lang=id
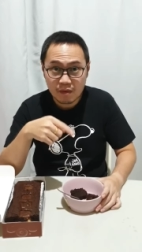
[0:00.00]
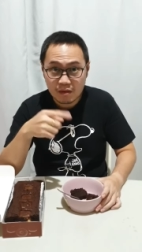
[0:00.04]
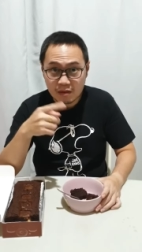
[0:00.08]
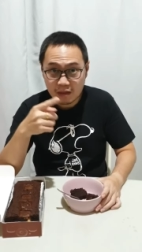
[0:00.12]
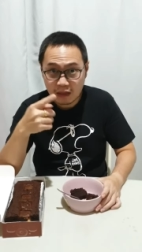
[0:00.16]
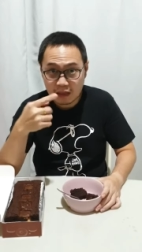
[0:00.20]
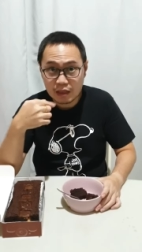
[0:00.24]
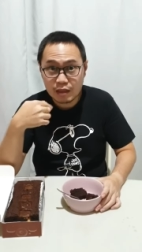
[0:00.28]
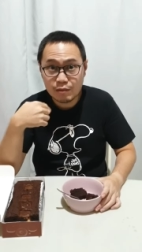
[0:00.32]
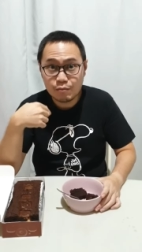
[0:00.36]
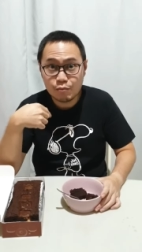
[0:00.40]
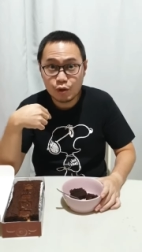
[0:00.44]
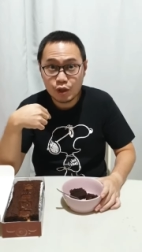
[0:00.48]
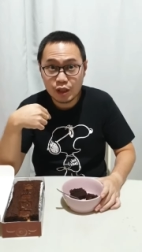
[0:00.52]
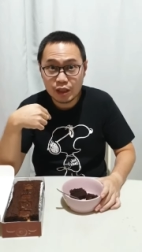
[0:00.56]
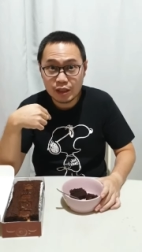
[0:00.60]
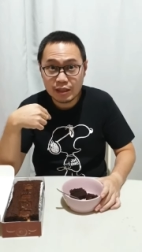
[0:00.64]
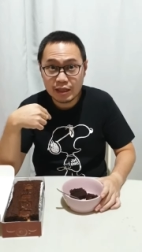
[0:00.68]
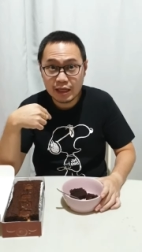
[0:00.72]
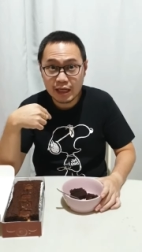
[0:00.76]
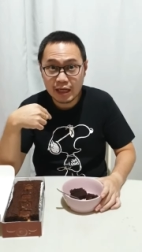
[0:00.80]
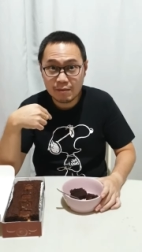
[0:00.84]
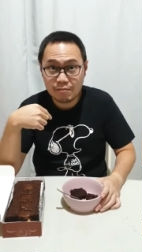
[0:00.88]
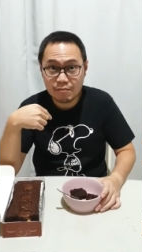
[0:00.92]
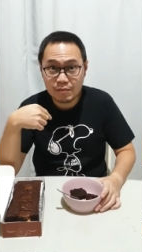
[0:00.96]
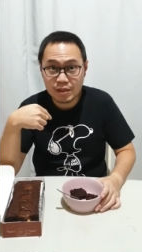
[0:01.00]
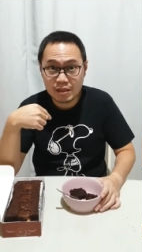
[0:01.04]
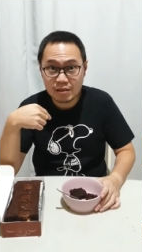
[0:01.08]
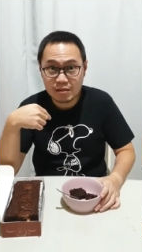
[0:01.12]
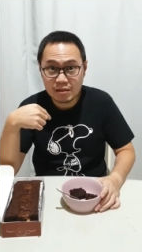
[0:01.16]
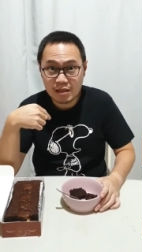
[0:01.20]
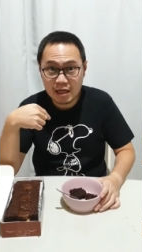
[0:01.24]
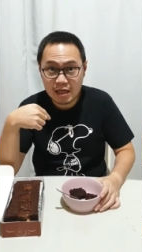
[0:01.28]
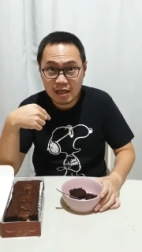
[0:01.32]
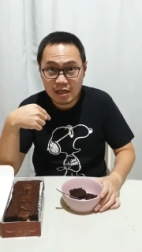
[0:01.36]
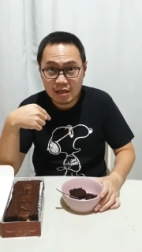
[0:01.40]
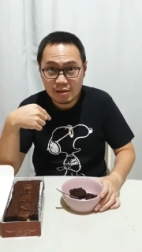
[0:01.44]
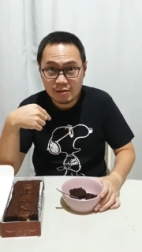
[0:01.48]
nanti boleh DM
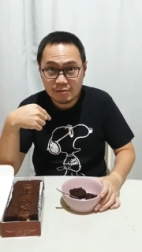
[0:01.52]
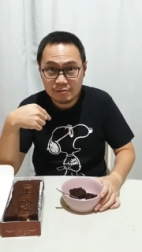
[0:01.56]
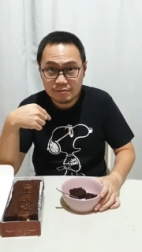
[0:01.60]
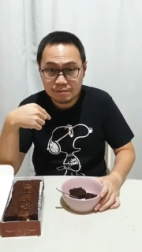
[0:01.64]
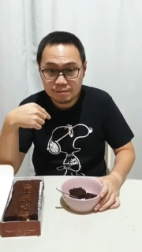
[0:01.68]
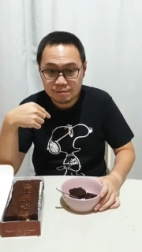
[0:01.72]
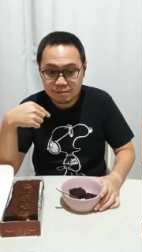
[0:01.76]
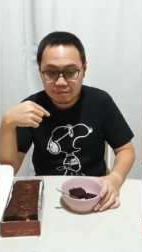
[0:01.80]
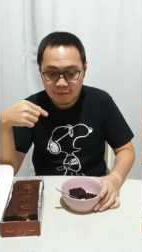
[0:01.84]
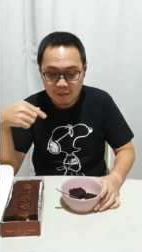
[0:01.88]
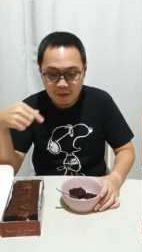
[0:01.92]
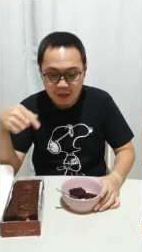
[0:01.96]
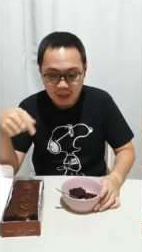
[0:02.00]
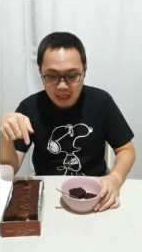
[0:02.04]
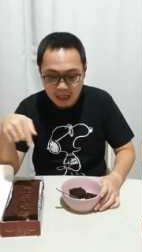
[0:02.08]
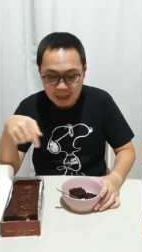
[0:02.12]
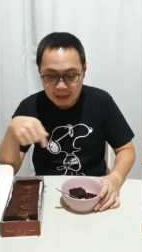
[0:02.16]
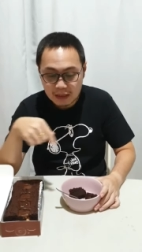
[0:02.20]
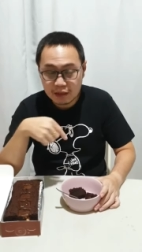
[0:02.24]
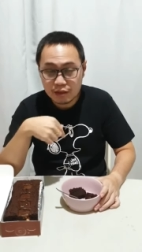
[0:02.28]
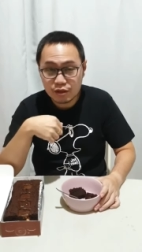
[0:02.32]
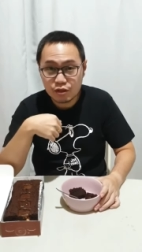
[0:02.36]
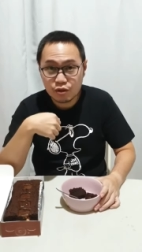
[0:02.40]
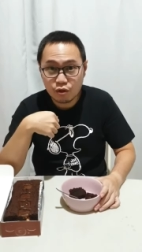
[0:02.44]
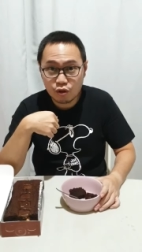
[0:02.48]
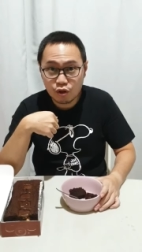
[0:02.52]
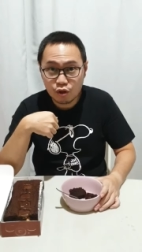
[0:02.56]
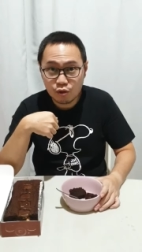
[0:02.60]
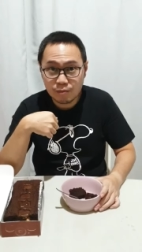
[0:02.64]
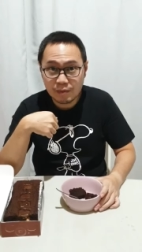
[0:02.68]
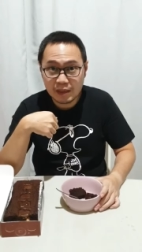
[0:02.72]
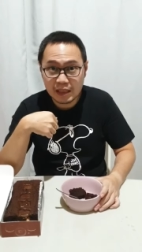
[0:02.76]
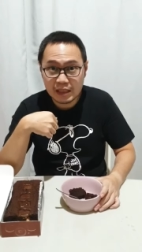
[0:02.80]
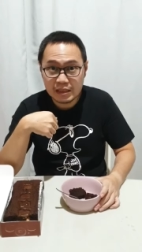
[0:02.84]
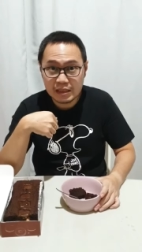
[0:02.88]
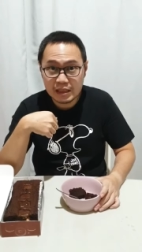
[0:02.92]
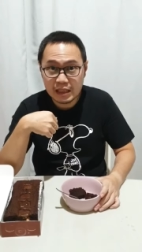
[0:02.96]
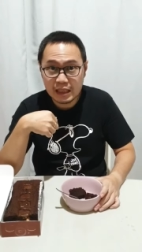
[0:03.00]
kita ada di
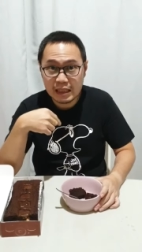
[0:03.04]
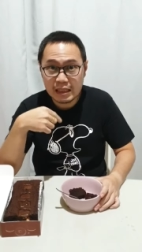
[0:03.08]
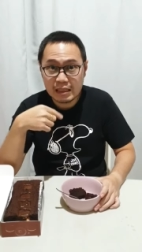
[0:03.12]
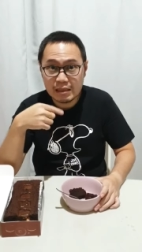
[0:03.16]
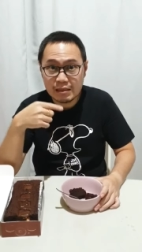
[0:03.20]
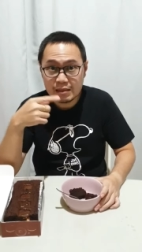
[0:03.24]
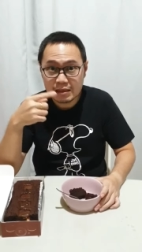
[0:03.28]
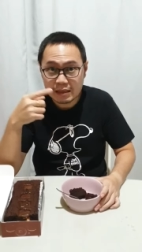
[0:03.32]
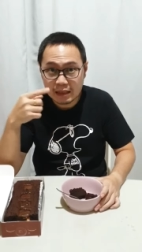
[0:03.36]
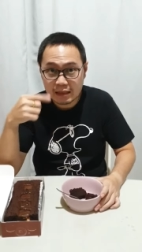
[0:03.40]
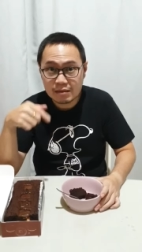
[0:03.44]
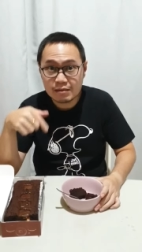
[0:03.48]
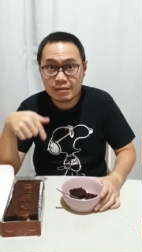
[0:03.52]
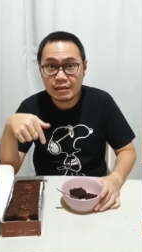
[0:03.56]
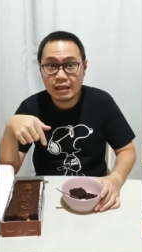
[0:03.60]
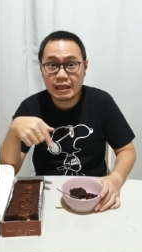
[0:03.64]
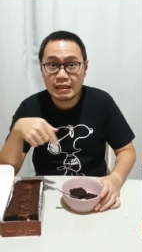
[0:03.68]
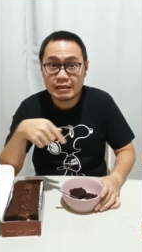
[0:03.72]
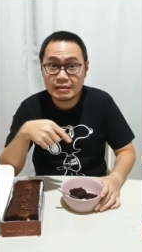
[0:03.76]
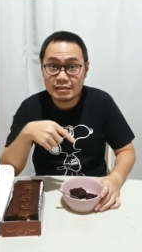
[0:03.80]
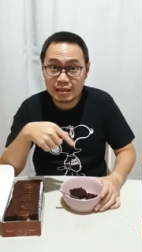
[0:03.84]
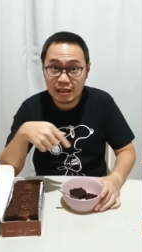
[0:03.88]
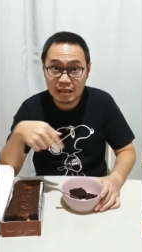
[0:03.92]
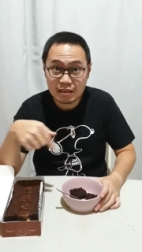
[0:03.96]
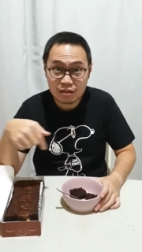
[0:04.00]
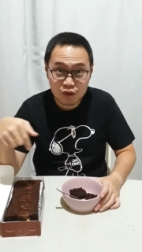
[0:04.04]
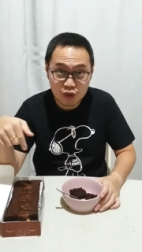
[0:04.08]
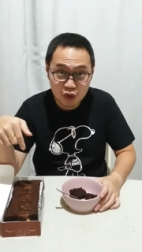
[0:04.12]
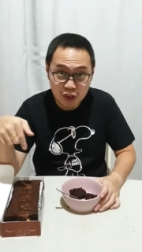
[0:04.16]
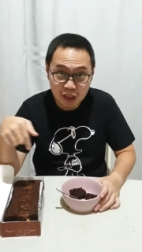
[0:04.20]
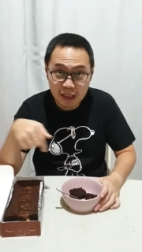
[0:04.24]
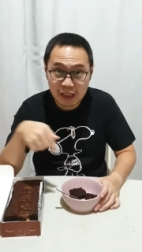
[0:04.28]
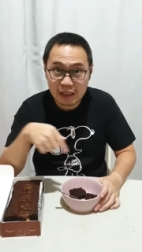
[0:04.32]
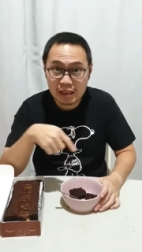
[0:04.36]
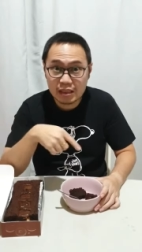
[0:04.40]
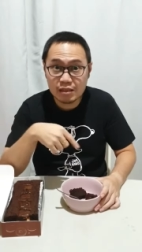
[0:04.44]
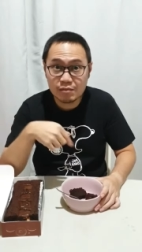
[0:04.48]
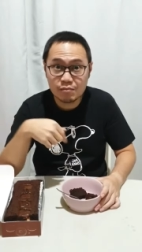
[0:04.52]
Tokopedia, nanti akan saya
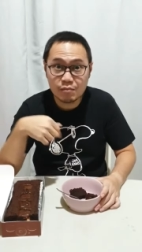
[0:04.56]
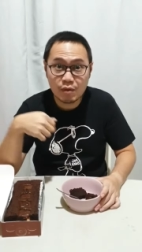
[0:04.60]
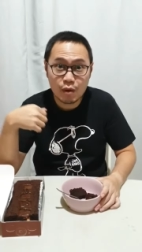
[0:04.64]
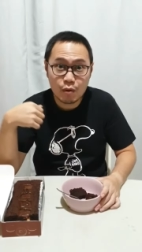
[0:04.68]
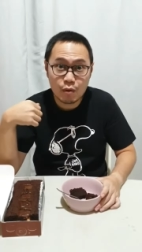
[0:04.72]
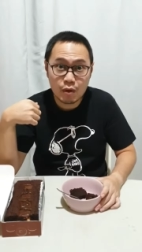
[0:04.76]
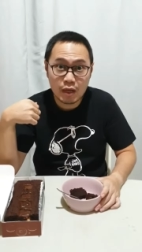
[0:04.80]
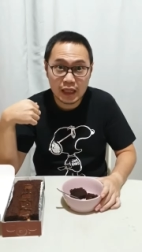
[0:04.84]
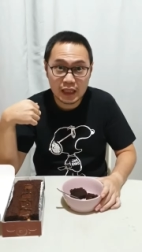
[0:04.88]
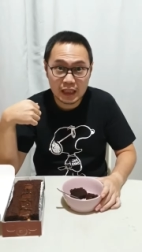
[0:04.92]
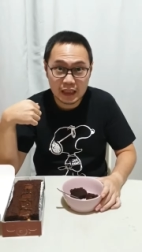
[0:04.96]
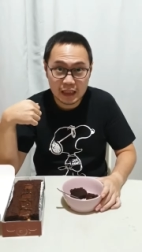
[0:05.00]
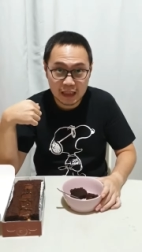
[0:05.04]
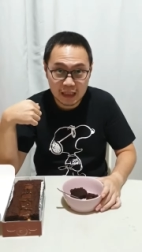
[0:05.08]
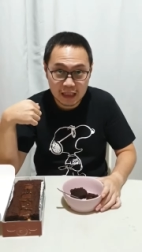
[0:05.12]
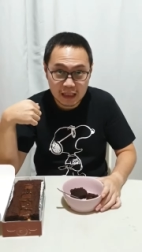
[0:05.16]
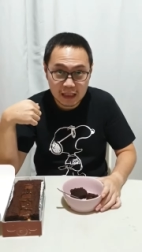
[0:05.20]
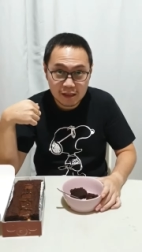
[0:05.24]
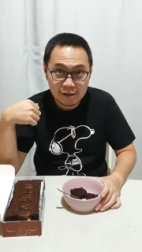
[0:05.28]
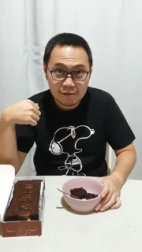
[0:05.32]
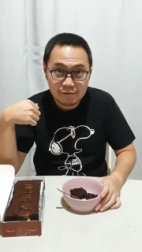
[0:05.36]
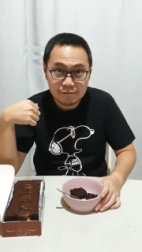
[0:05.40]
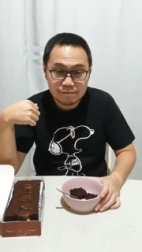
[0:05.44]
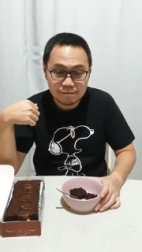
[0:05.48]
share di bawah ini.